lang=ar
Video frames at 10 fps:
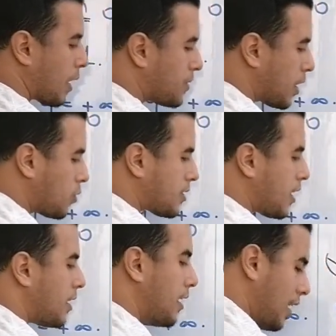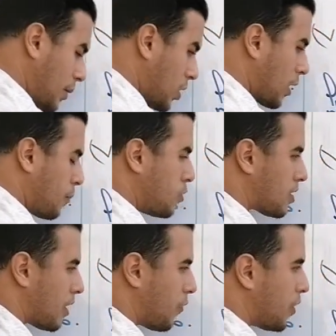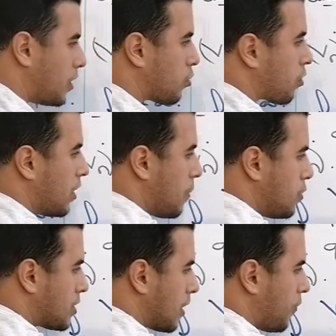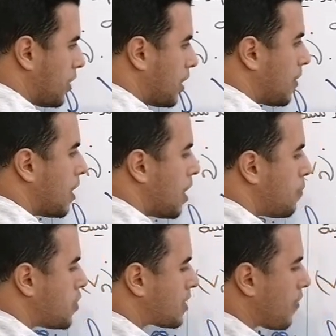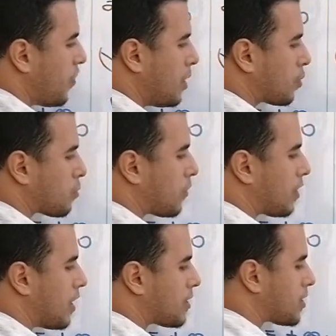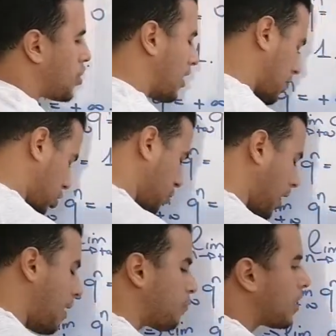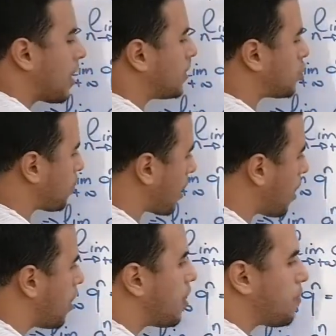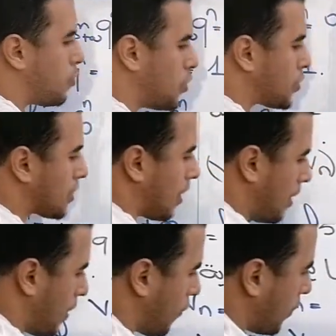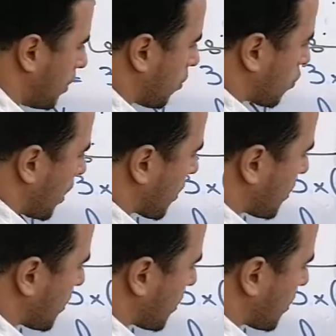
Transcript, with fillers: خمسة اس ان هي اللي مشات لبلوس لانفيني دونك هي بلوس لانفيني بلوس لانفيني مضروبه في ثلاثة شحال غادي تبقى غادي تبقى بلوس لانفيني دونك شحال